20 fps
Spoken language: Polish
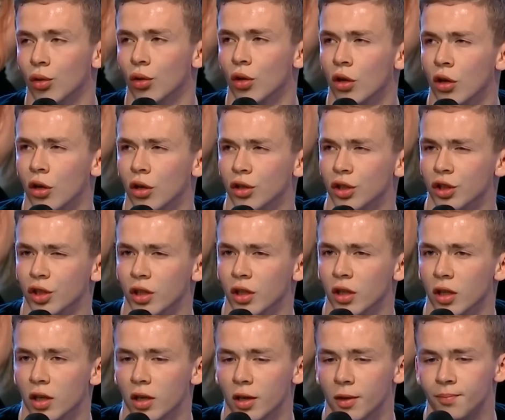dochodzi
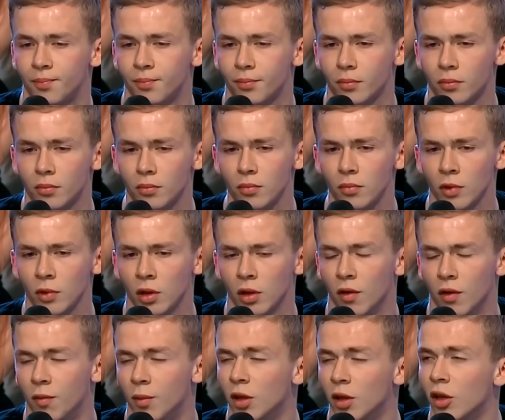
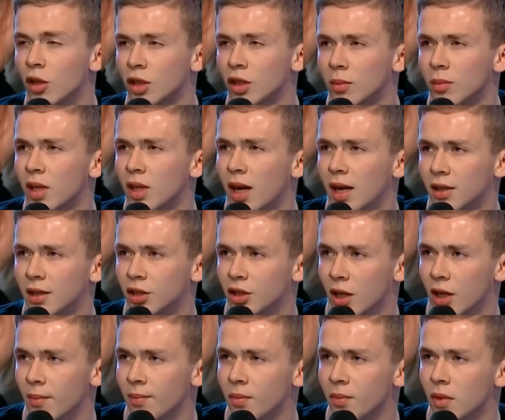w Bydgoskim Teatrze